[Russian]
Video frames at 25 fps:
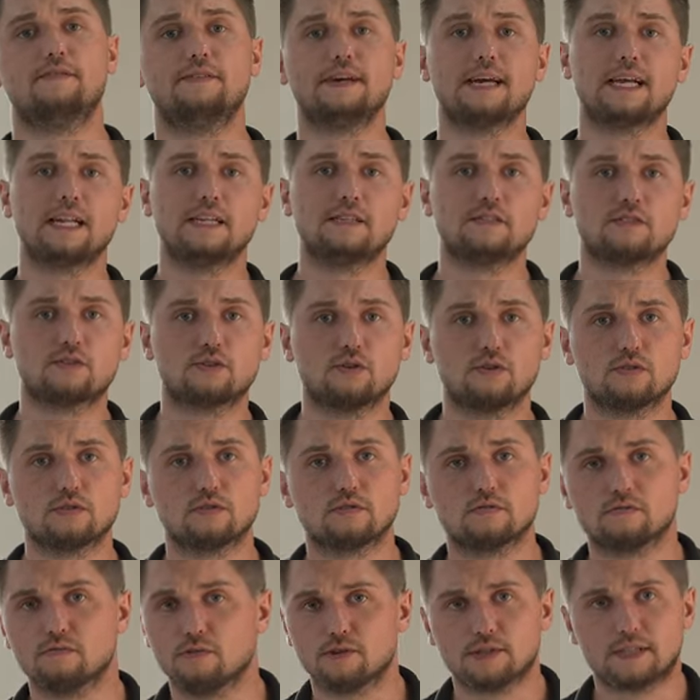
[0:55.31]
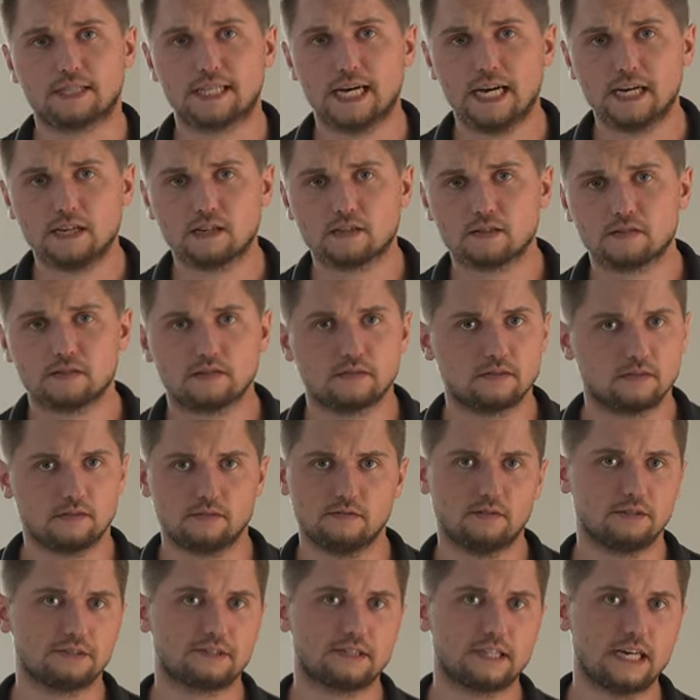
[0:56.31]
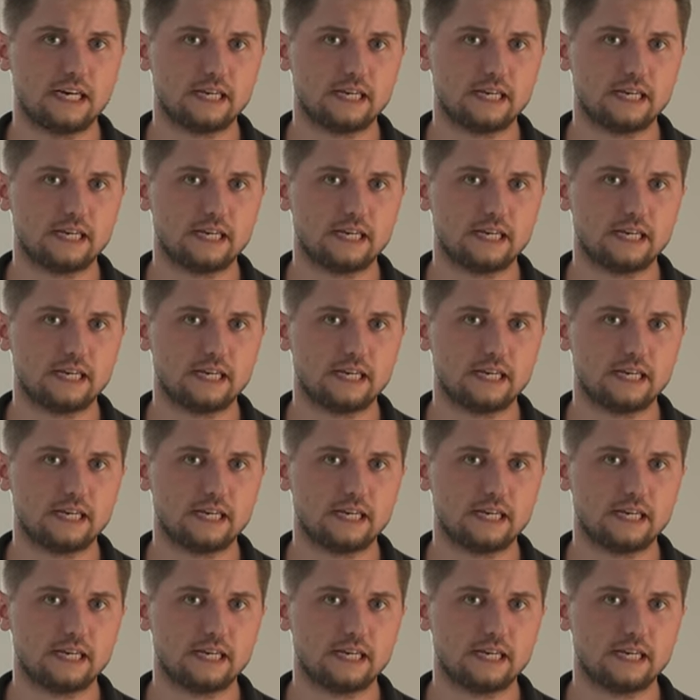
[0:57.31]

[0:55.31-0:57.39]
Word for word: Выглядит он вот так, вот